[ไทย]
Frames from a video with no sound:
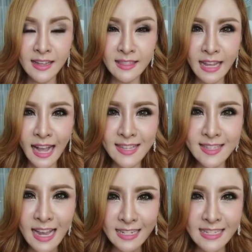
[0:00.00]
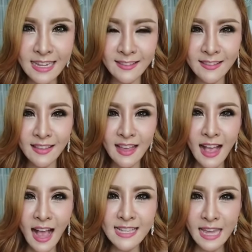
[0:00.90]
ในการสั่งจิต
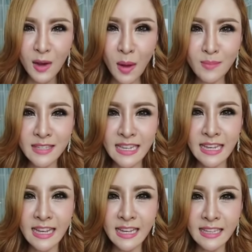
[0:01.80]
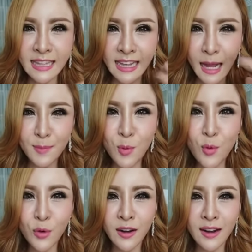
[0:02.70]
อาศัยความถี่ในการ
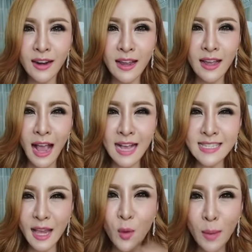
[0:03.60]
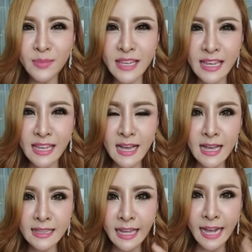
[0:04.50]
พูด อาศัยความถี่
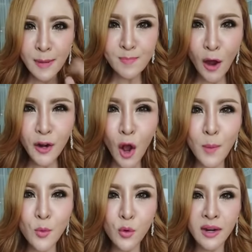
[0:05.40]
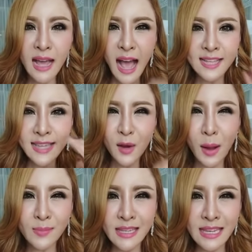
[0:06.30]
ในการป้อนข้อมูล อาศัยค
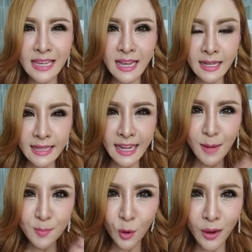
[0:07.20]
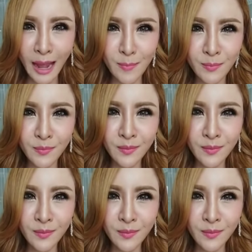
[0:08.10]
วามถี่ในการโปรแกรม